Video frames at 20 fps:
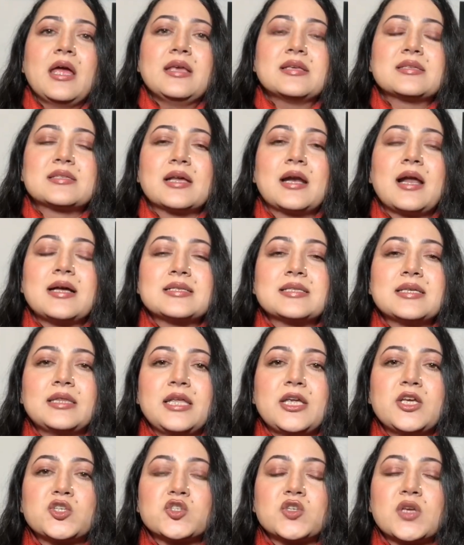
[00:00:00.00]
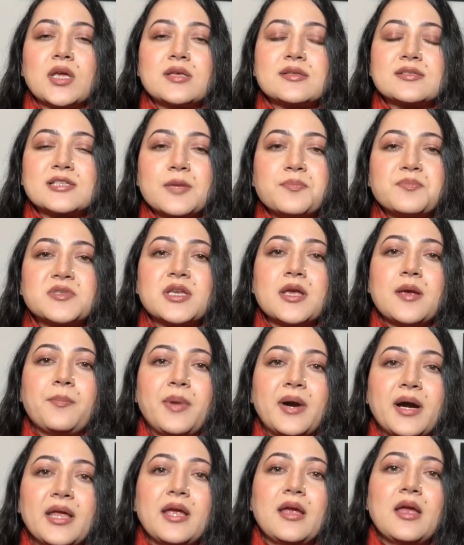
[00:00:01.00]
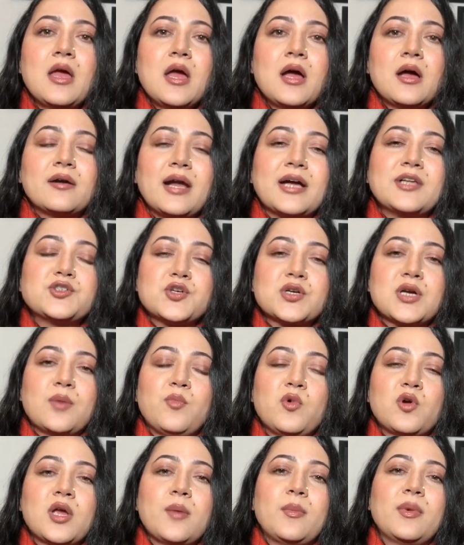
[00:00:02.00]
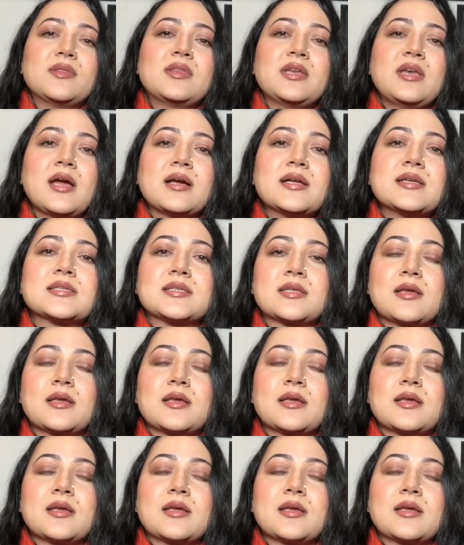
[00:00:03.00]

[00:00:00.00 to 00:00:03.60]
इस तरह से देश के सबसे बड़े राज्य का मुख्यमंत्री अगर इस